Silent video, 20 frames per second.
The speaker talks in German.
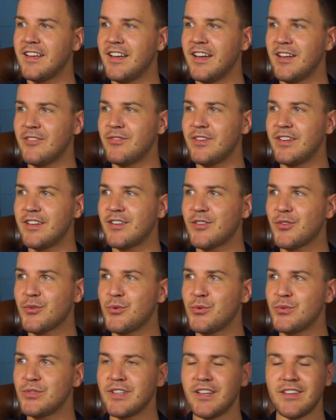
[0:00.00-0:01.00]
Ja, dann will ich jetzt
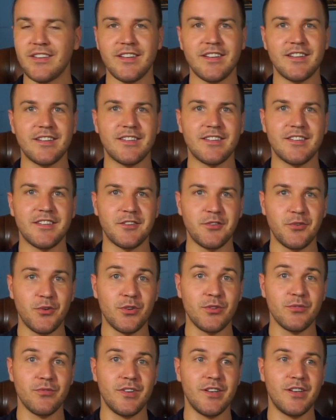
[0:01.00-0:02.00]
gucken, dass ich jetzt
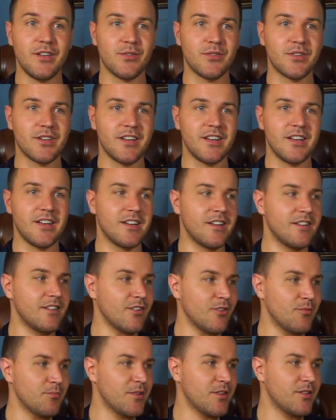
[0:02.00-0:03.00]
noch ein Video drehe, dass
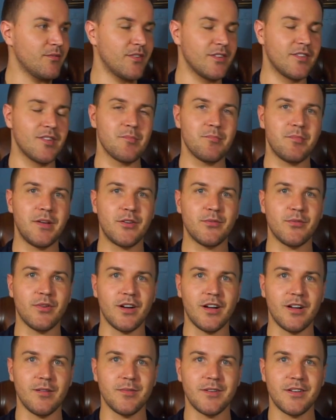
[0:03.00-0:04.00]
ich auch ein bisschen was im
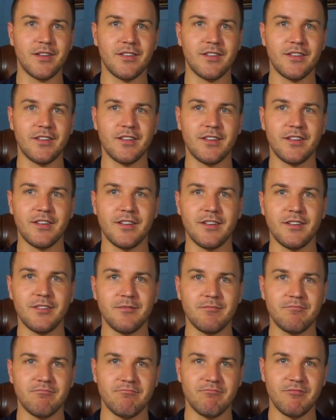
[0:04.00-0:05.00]
Petto habe, dass ich
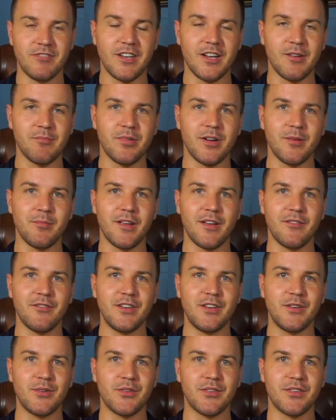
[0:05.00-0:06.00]
wieder ein paar mehr
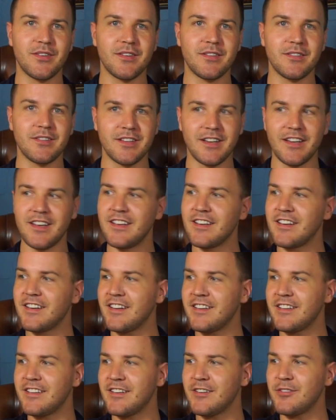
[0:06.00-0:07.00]
Videos drehen
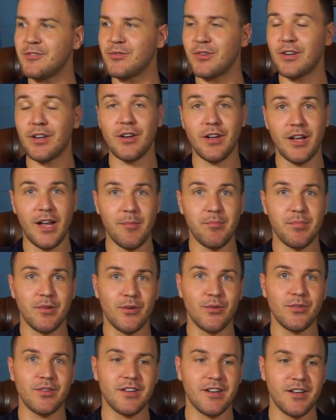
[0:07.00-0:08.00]
kann dann oder
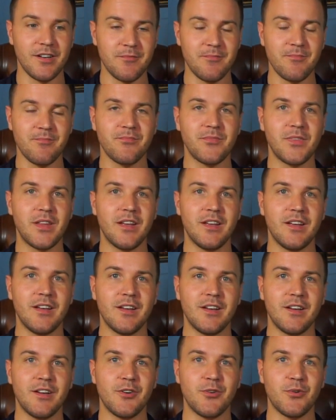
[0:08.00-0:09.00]
uploaden kann.
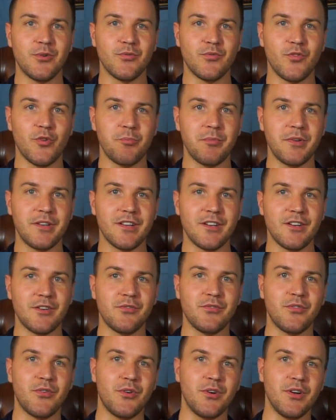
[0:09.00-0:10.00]
Und würde mich dann
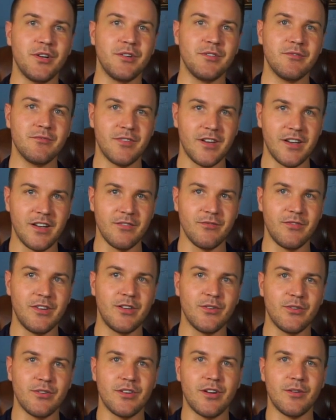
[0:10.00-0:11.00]
auch freuen, wenn ihr ein
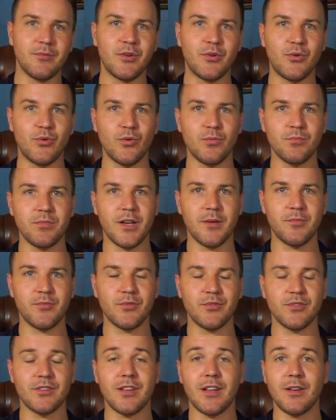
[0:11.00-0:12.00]
Video einen Daumen nach oben
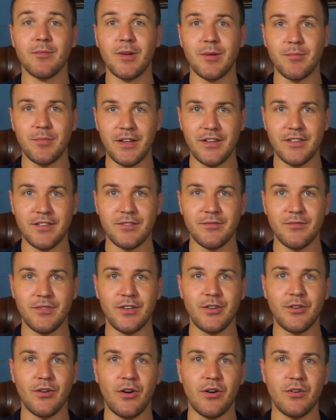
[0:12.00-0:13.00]
gebt und dann beim nächsten
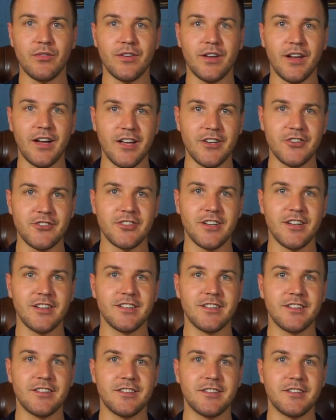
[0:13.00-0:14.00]
Video auch wieder
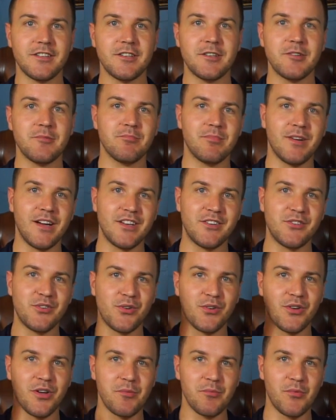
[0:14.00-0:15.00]
einschaltet bei
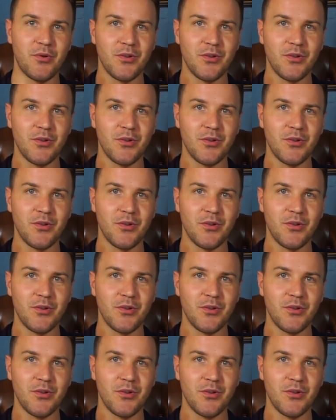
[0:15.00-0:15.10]
Talking